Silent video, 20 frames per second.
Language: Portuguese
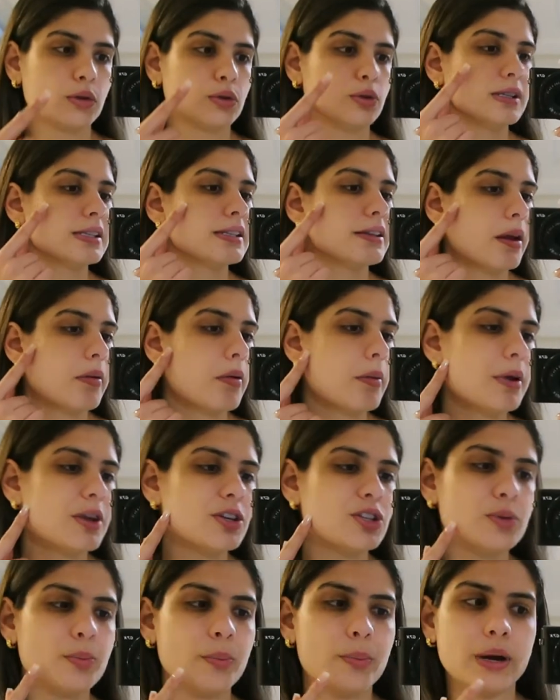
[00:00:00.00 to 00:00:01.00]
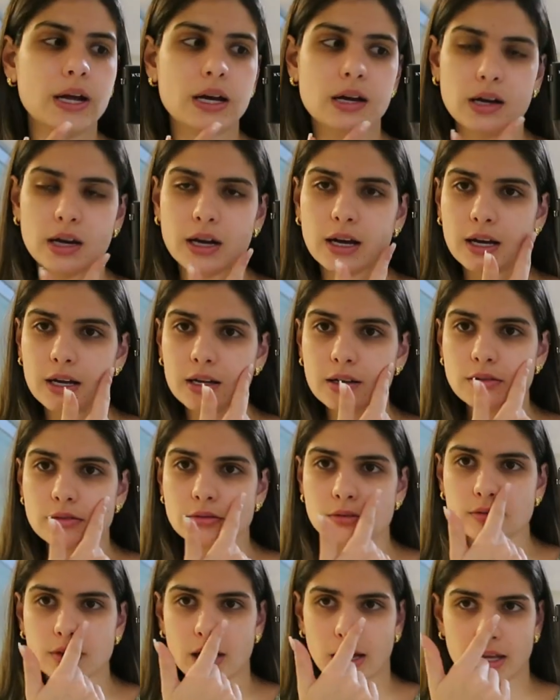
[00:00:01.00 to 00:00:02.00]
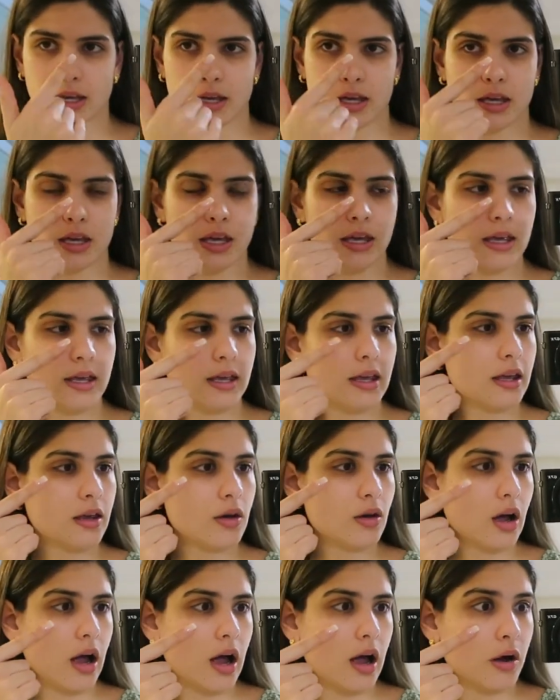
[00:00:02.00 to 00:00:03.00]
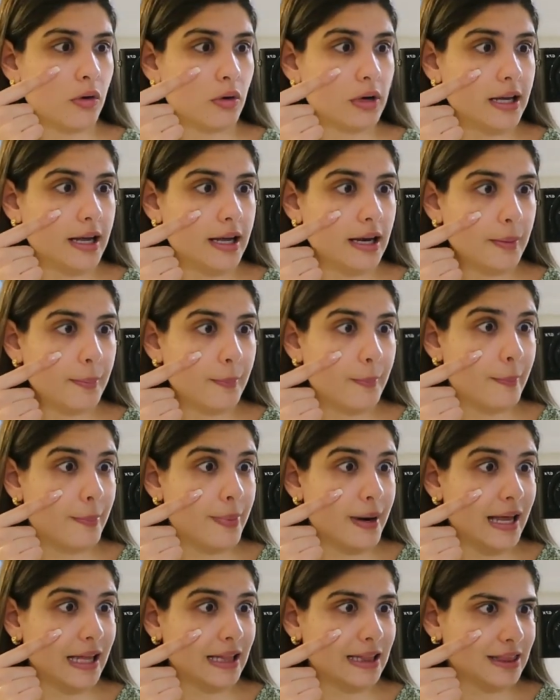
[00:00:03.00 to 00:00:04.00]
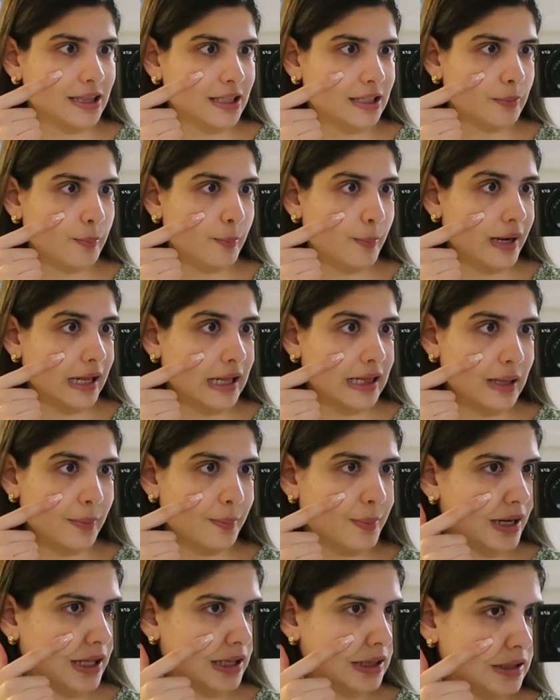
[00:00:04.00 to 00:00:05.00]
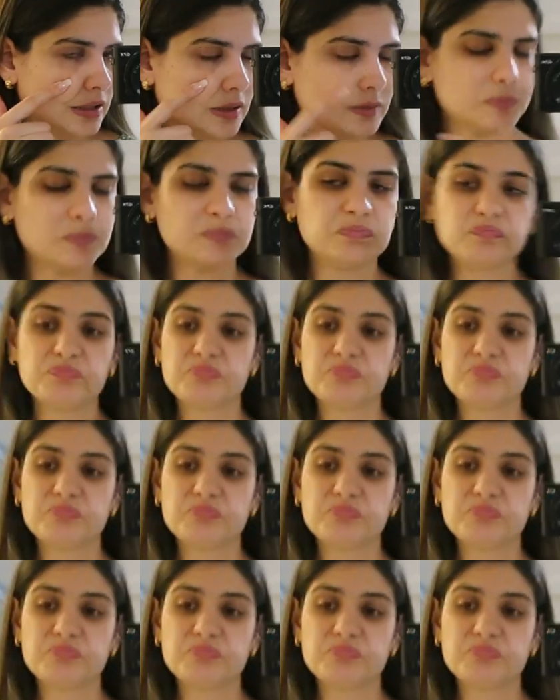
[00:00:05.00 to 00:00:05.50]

eu tô extremamente branca aqui e a olheira preta, preta, preta.